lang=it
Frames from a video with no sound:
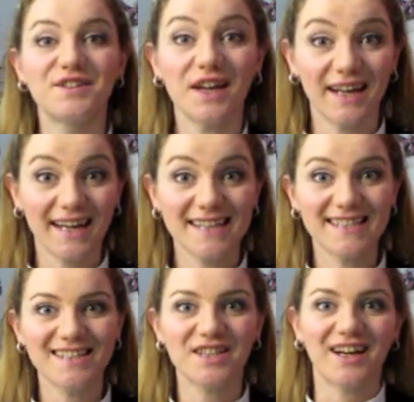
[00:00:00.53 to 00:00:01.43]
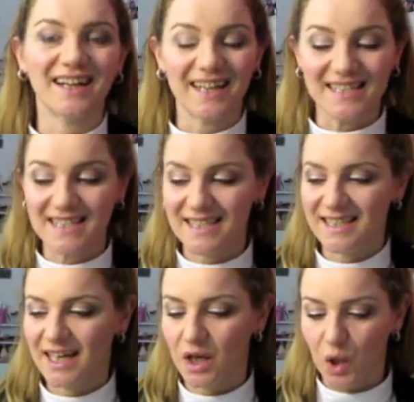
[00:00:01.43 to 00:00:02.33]
Ciao ragazze e ciao
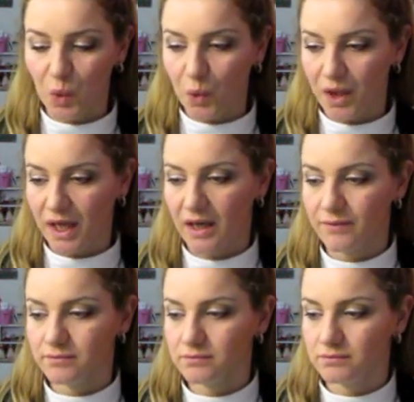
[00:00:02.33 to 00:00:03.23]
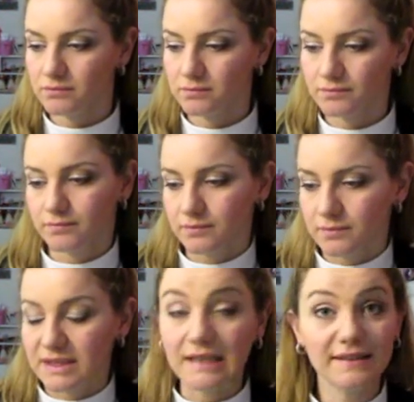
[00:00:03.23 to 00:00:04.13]
ragazzi, allora mh,
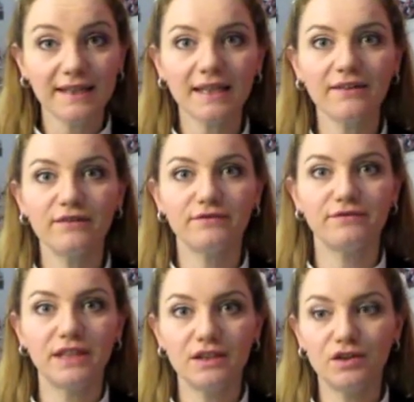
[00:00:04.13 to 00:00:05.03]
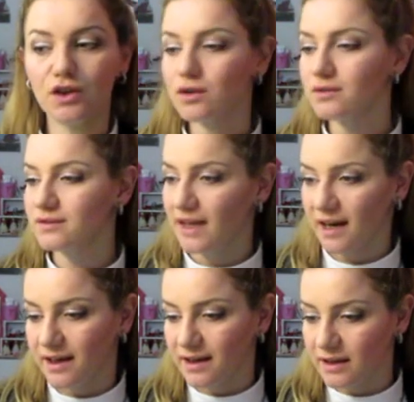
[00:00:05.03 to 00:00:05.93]
mm, stasera video
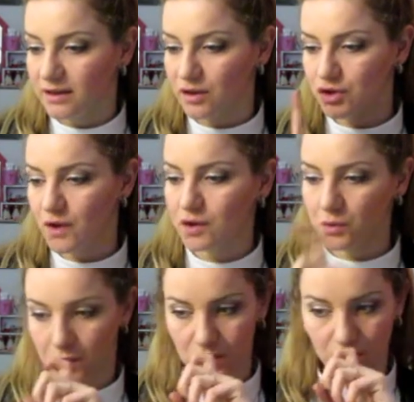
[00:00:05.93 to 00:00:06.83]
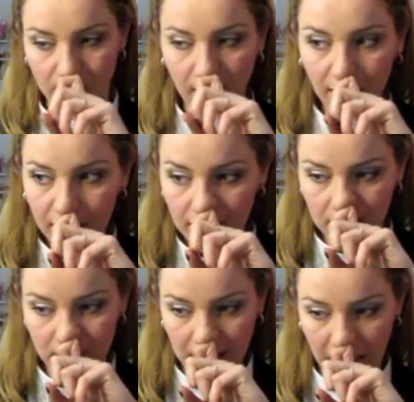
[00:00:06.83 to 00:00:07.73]
tag, ho trovato questo
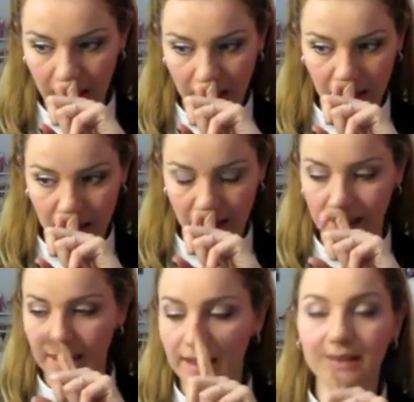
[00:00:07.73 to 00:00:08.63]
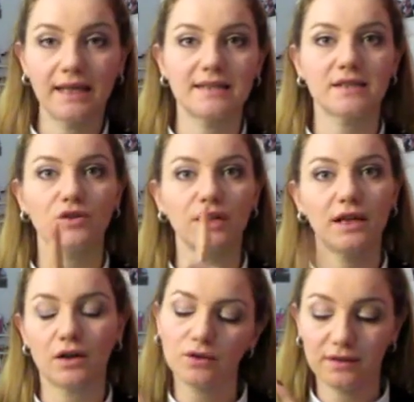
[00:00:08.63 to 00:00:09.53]
tag dal canale della
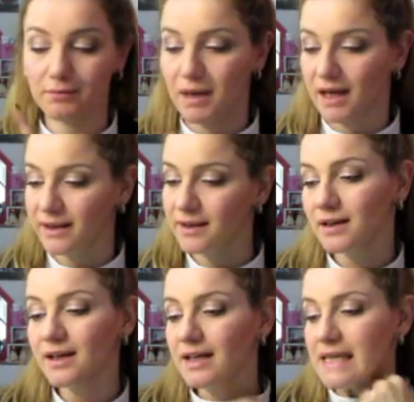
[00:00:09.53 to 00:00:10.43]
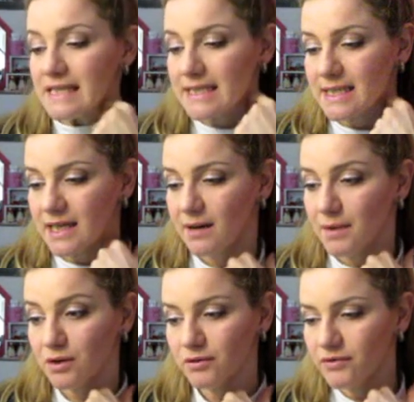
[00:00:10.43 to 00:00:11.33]
signorina Rottenmeier, si
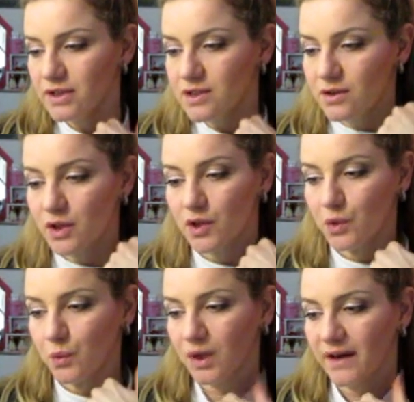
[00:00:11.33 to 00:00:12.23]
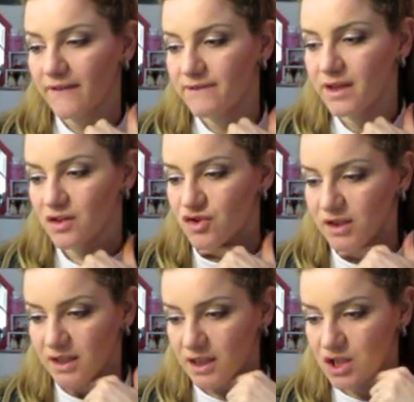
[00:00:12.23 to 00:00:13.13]
chiama Confessioni di una
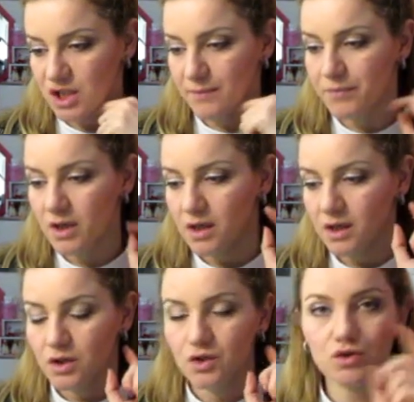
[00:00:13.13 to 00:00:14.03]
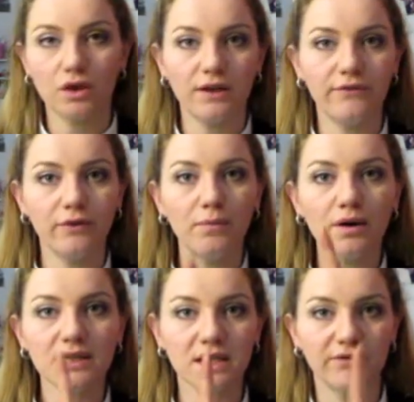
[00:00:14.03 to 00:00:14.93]
viaggiatrice. Giù dall'info
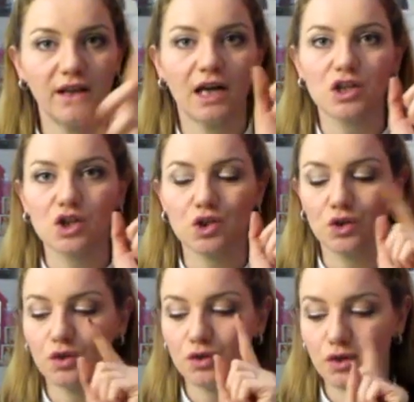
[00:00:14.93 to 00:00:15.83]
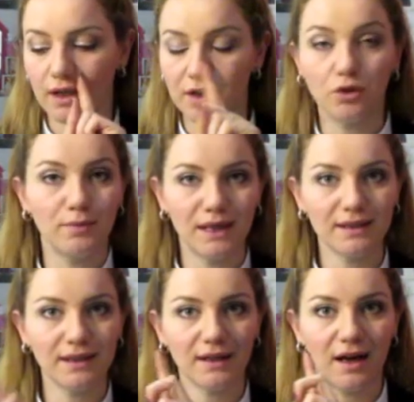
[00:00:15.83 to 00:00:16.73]
box vi lascio le
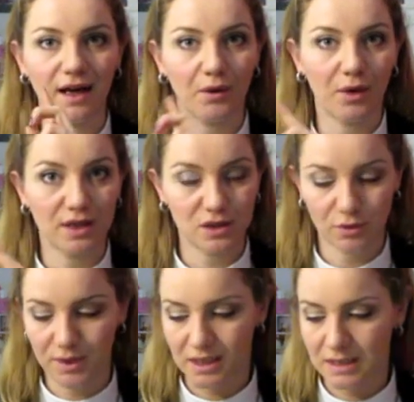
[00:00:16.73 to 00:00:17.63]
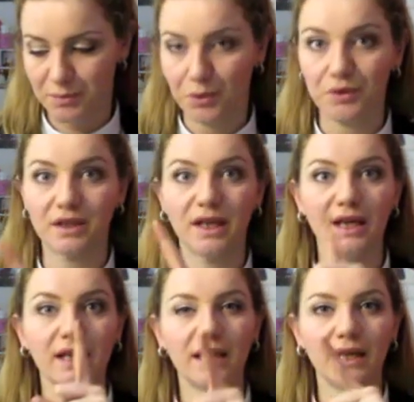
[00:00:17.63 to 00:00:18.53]
domande alle quali sto per
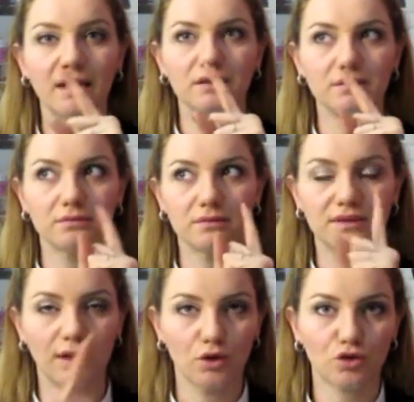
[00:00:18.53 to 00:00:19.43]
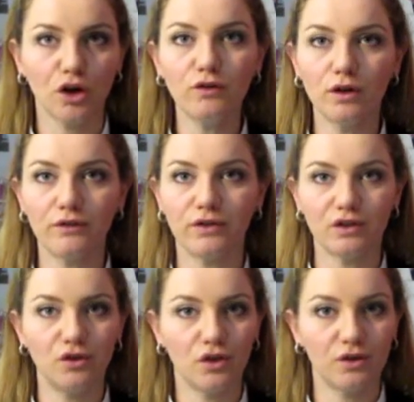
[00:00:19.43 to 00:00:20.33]
rispondere e se lo trovo il
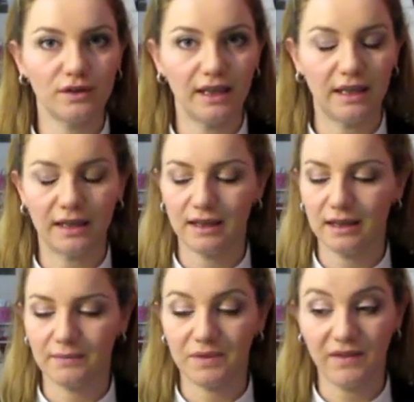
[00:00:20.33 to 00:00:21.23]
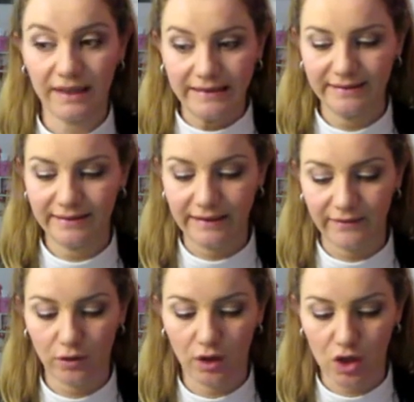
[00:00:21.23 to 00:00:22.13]
video della, di Valentina
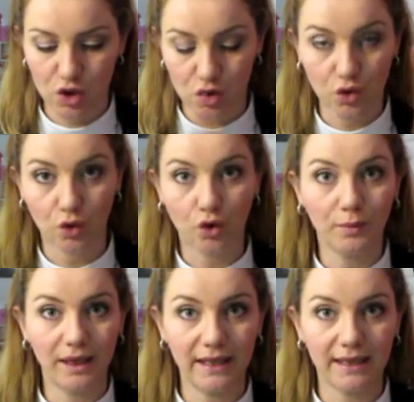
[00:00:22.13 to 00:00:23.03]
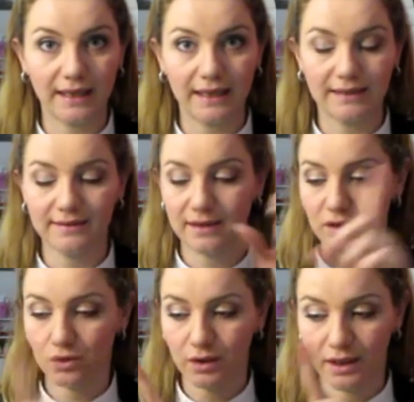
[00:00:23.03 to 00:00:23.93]
ve lo lascio come link
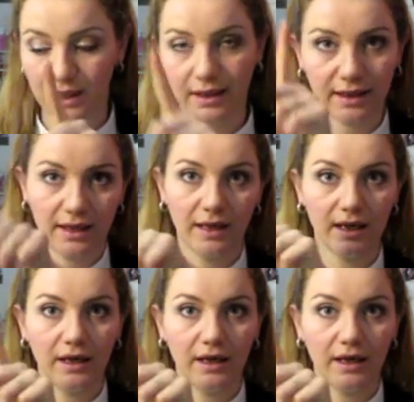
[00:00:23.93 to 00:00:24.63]
all'interno e anche